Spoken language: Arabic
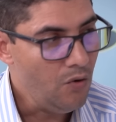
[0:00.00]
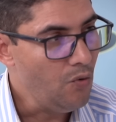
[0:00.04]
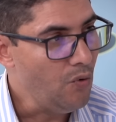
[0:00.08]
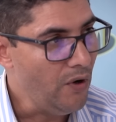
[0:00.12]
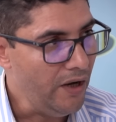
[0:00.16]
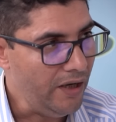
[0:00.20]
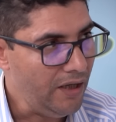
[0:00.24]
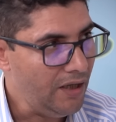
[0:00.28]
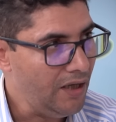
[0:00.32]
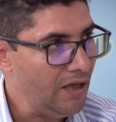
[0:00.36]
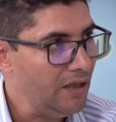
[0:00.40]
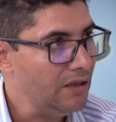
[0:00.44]

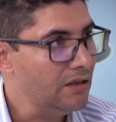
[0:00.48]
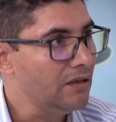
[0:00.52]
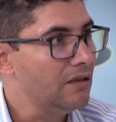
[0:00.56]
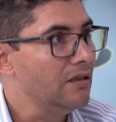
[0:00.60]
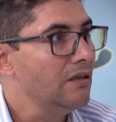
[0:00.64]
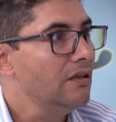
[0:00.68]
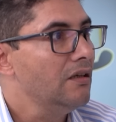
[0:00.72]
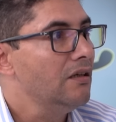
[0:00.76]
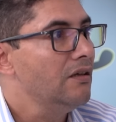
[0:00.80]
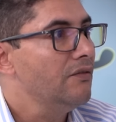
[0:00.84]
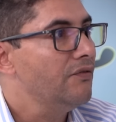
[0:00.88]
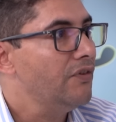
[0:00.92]
واكد
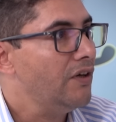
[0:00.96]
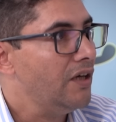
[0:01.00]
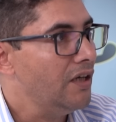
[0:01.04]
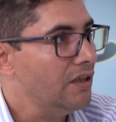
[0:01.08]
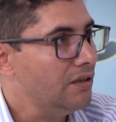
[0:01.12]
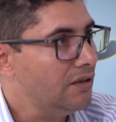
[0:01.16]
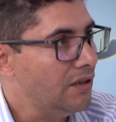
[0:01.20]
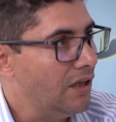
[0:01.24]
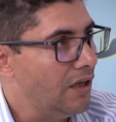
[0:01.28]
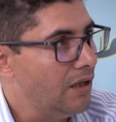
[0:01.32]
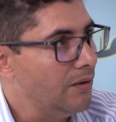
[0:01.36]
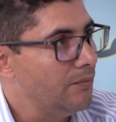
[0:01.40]

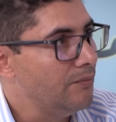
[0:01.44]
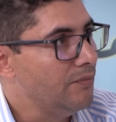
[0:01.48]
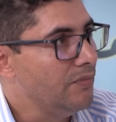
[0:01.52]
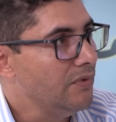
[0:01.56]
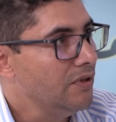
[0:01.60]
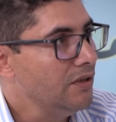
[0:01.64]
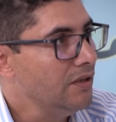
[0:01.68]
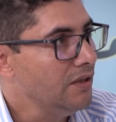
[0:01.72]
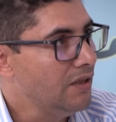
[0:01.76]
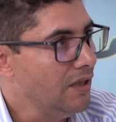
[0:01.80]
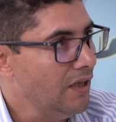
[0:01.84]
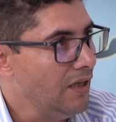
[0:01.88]
خطاب
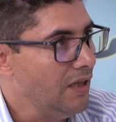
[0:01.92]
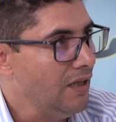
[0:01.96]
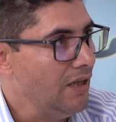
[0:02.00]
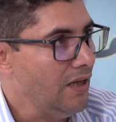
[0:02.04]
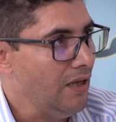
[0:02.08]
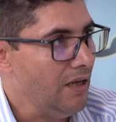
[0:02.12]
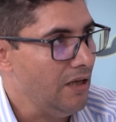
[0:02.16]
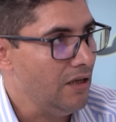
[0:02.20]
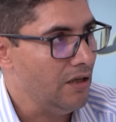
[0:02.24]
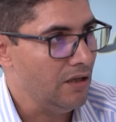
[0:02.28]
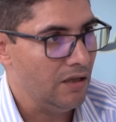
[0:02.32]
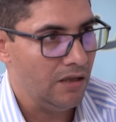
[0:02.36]

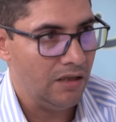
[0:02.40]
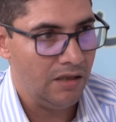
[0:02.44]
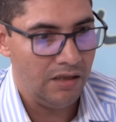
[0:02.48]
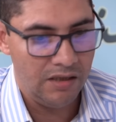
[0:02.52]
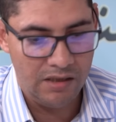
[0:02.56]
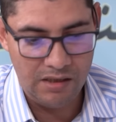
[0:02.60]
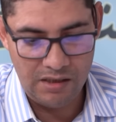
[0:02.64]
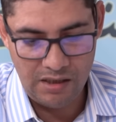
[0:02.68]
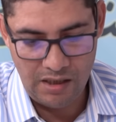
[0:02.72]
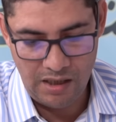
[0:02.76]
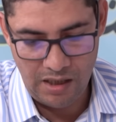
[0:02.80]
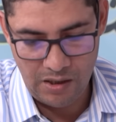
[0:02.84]
ديال
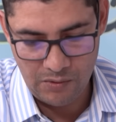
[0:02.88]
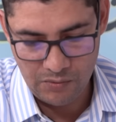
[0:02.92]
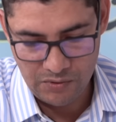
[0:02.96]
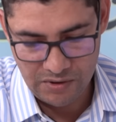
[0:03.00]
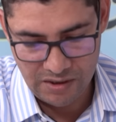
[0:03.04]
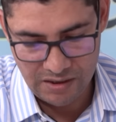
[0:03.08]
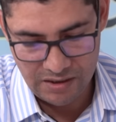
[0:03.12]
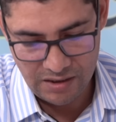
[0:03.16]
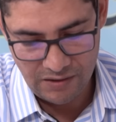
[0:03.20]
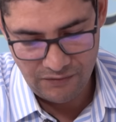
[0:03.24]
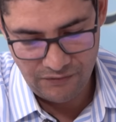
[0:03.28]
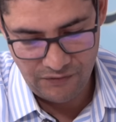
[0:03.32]
آه،
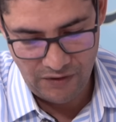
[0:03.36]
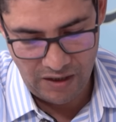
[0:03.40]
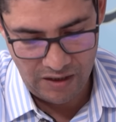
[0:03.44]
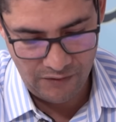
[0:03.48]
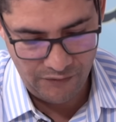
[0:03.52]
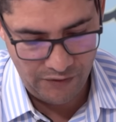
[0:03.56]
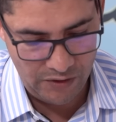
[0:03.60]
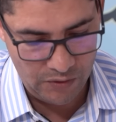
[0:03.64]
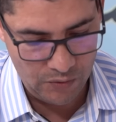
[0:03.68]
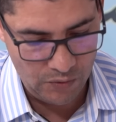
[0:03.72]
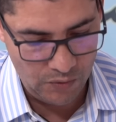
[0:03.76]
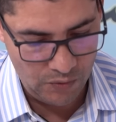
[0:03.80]
عاوتاني في
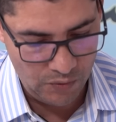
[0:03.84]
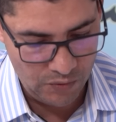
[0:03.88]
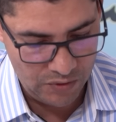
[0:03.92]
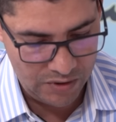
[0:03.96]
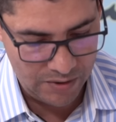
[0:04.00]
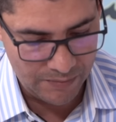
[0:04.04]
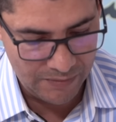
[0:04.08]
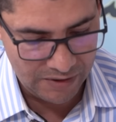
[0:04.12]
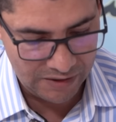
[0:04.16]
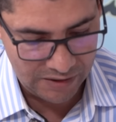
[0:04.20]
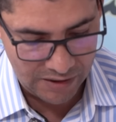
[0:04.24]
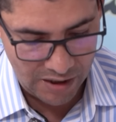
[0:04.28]

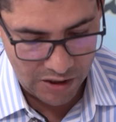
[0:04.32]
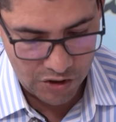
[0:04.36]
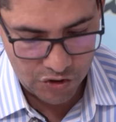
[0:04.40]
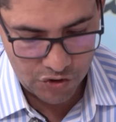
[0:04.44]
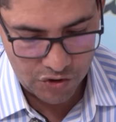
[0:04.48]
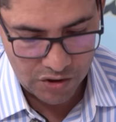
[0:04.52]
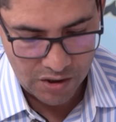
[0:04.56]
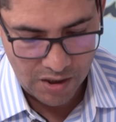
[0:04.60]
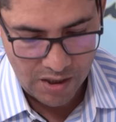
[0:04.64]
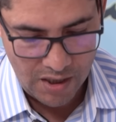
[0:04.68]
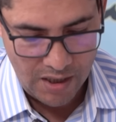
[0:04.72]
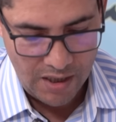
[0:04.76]

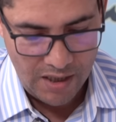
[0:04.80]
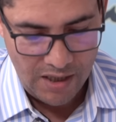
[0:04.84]
2018